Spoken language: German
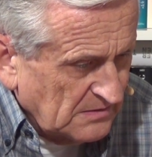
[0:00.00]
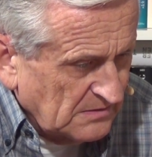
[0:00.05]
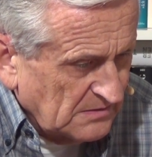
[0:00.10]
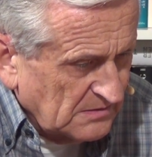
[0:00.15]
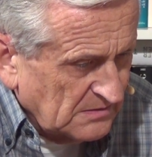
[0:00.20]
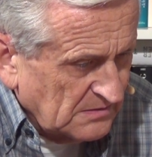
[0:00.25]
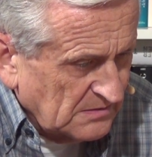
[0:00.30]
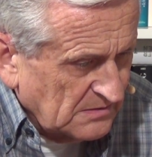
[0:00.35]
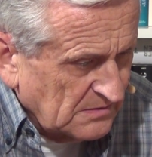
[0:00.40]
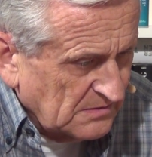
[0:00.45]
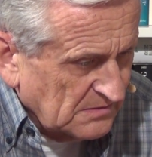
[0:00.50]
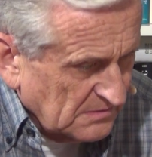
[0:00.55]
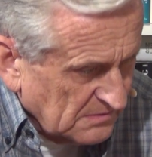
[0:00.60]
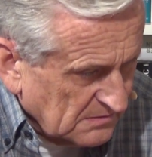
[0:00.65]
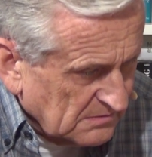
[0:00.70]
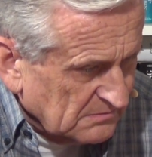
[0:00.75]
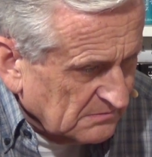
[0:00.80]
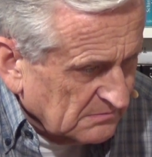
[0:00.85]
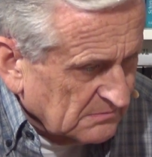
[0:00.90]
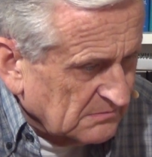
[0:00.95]
äh,
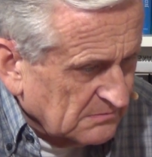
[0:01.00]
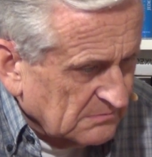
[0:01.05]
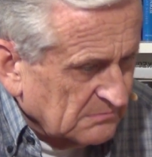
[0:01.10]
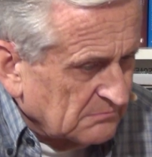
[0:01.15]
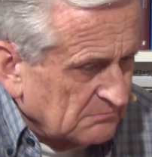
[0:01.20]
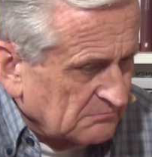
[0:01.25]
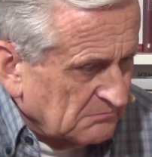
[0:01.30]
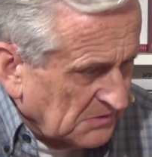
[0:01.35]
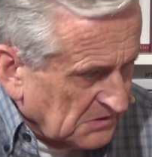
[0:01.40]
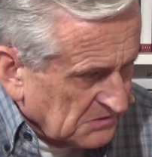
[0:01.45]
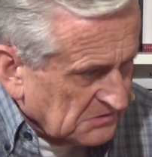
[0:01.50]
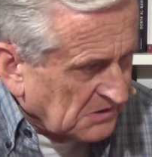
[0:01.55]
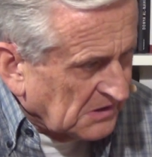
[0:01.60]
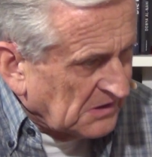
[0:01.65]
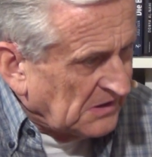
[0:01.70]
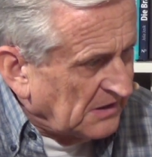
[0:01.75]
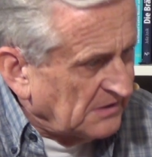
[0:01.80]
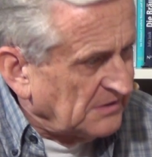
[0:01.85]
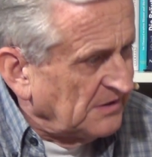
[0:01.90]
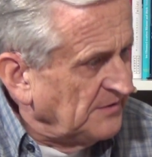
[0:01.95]
ein
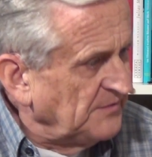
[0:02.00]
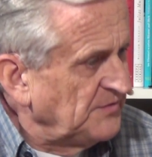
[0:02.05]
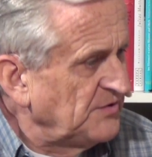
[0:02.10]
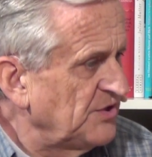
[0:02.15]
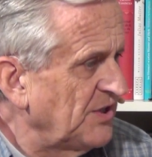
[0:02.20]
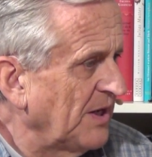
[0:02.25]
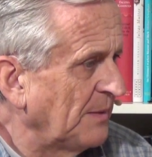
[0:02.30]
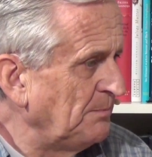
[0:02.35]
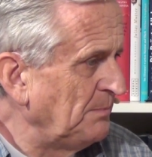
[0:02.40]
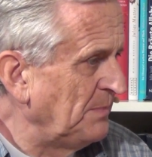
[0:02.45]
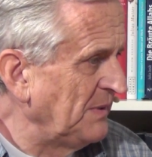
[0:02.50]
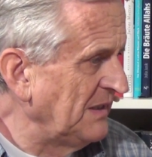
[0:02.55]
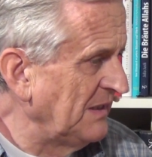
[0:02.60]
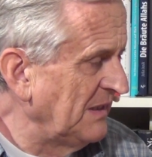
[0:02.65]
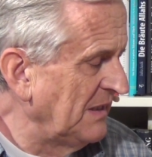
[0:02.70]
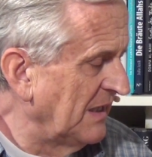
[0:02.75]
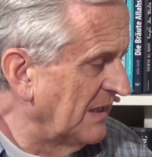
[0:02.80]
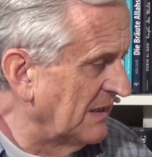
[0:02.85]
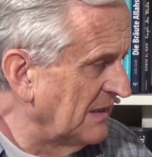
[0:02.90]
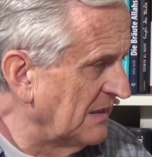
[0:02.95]
relativ
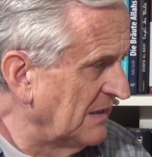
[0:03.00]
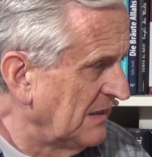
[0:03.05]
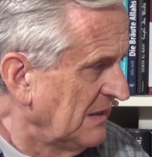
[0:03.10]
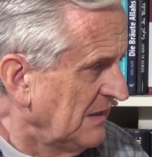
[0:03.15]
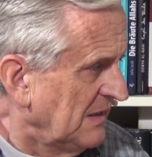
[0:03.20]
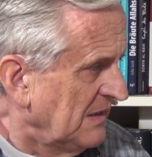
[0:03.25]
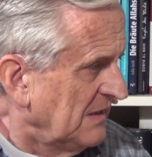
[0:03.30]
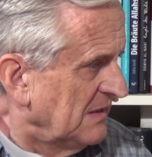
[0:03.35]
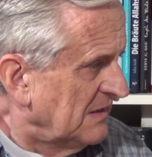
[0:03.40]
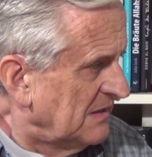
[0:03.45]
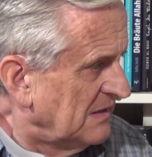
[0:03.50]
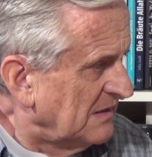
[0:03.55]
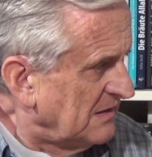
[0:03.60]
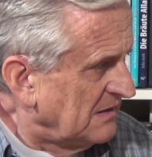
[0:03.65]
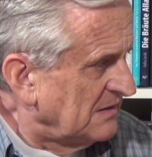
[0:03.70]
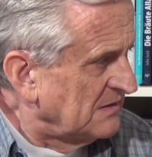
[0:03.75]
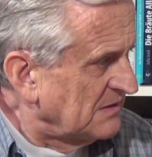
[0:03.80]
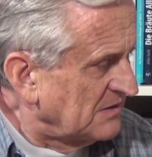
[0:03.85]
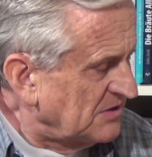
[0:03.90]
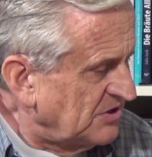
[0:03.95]
stabiler,
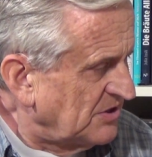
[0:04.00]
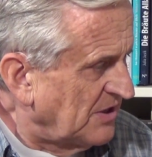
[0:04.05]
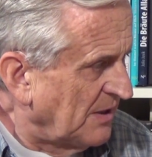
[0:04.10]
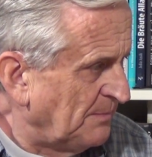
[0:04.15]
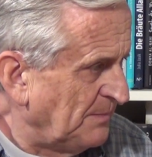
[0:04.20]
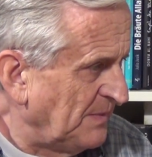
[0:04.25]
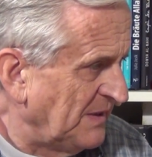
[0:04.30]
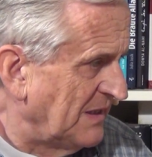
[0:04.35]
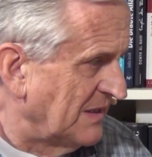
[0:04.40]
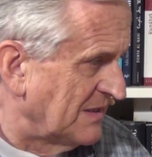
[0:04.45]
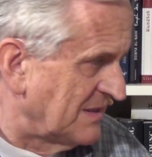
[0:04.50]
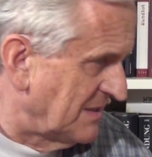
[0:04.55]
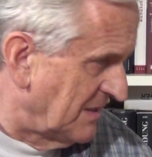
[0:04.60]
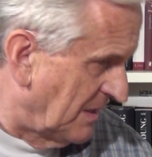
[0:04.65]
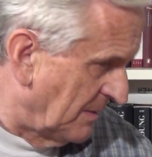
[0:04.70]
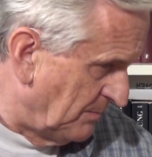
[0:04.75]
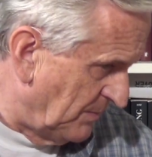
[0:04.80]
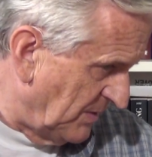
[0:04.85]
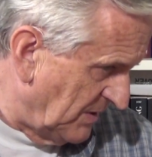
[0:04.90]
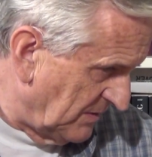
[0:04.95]
äh, stabiles
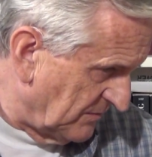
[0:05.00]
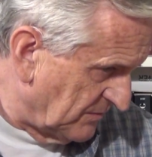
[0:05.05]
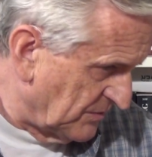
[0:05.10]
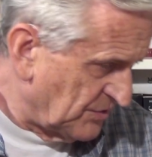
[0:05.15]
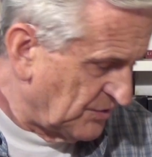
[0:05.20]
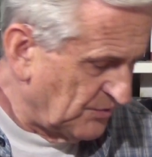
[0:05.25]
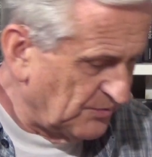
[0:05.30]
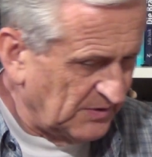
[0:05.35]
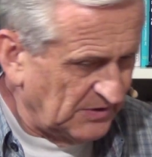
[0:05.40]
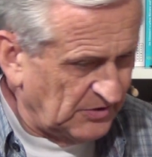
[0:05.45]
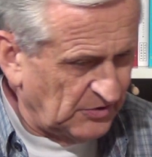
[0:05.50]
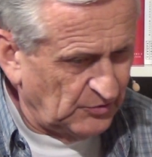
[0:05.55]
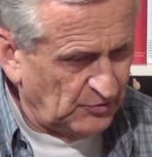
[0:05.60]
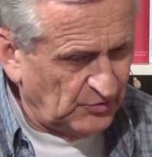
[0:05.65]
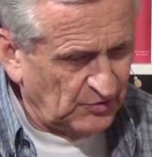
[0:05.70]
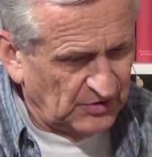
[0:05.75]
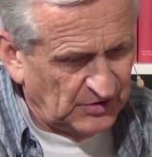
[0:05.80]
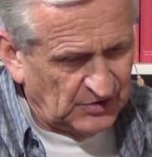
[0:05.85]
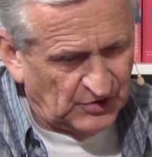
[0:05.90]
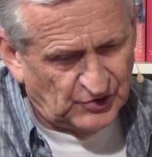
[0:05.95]
Gebiet, was zwar die
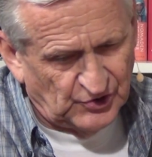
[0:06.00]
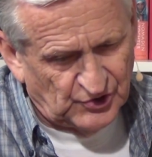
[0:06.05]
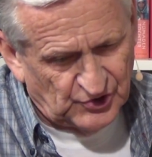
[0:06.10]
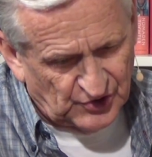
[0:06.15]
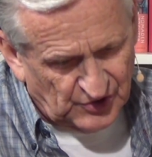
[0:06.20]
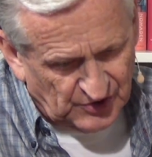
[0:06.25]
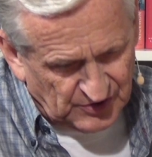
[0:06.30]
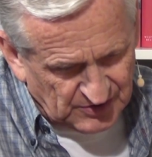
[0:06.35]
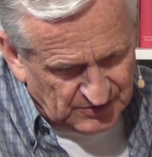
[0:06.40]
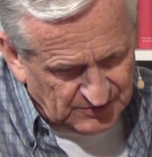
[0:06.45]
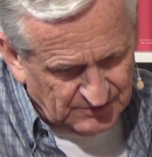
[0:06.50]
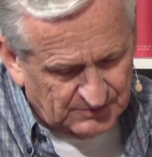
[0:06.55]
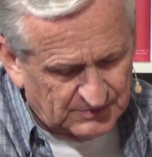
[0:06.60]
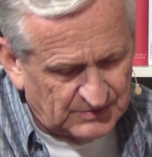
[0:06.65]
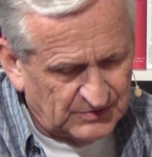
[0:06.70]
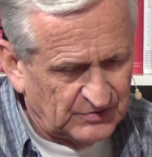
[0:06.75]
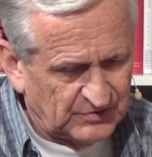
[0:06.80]
Türken stört,